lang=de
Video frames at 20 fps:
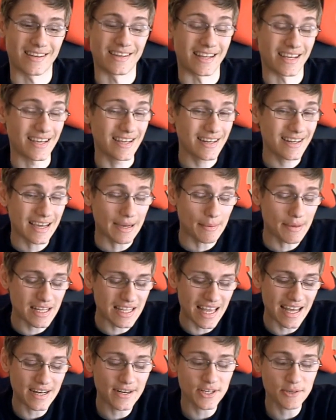den kann
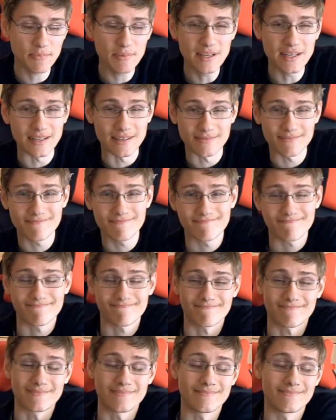man alleine spielen.
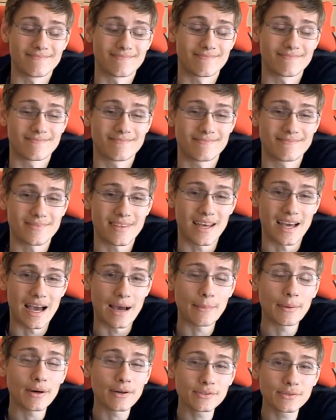
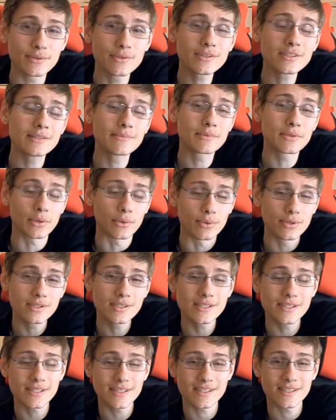Aber aus irgendeinem
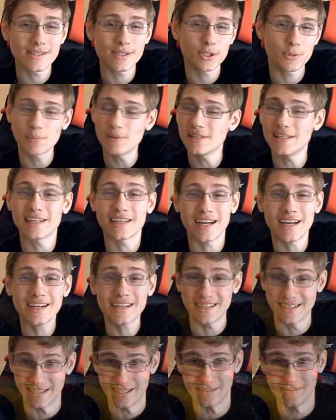Grund spielt den
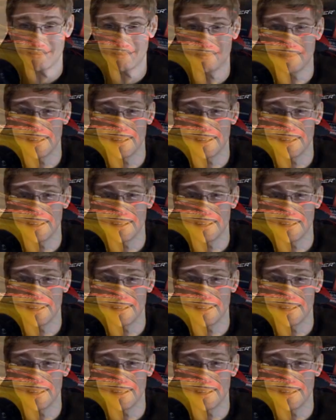gar keiner.